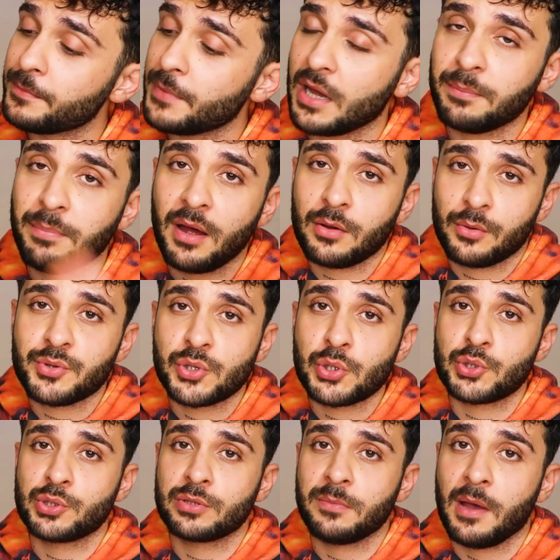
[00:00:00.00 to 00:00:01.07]
Ay pardon
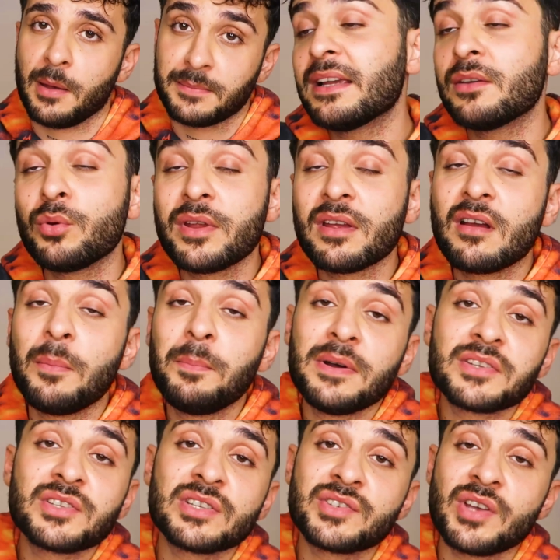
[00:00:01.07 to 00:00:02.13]
şaşırma. Belki oraya kapı
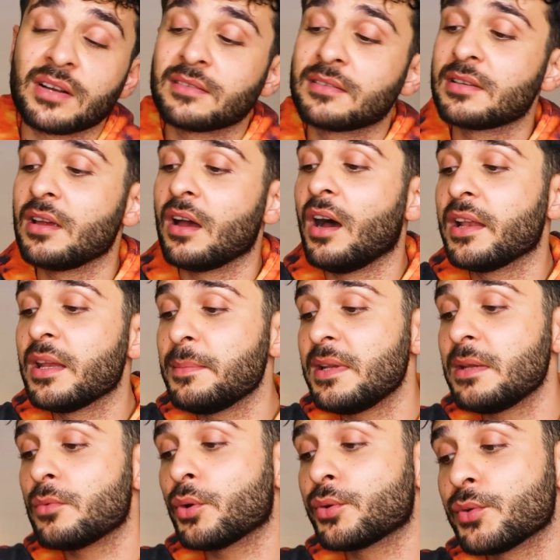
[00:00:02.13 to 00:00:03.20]
açılacaktır ya. Ne
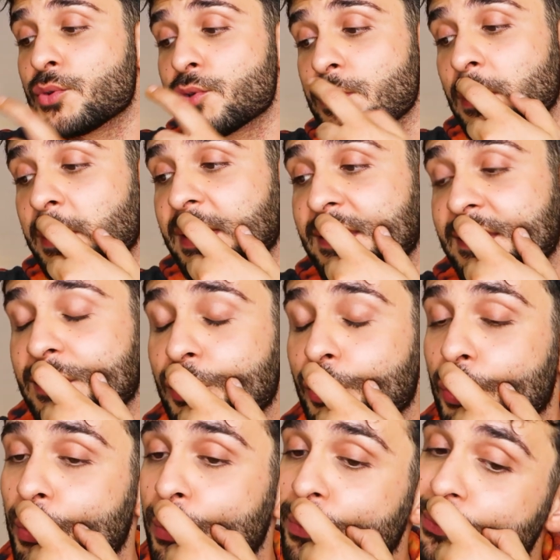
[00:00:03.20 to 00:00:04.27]
bileyim kötü düşünmemek
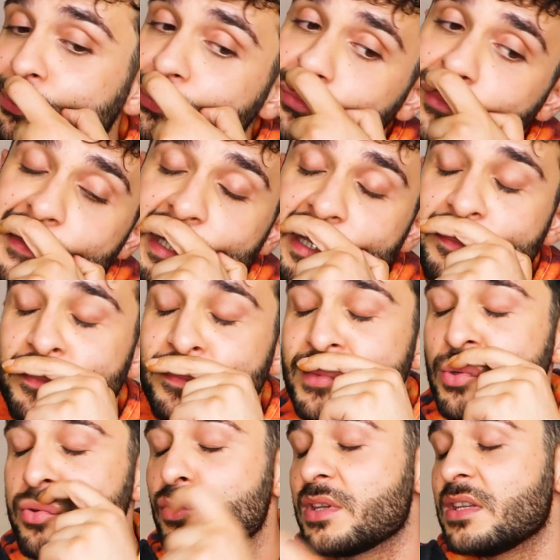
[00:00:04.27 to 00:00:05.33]
istiyorum. Ama
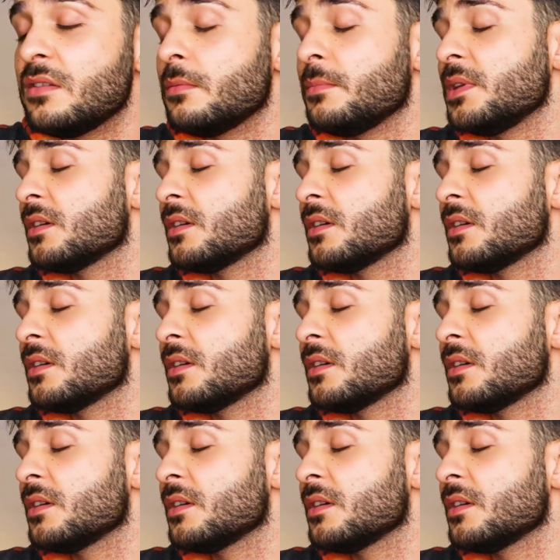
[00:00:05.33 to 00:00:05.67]
çok iyiyim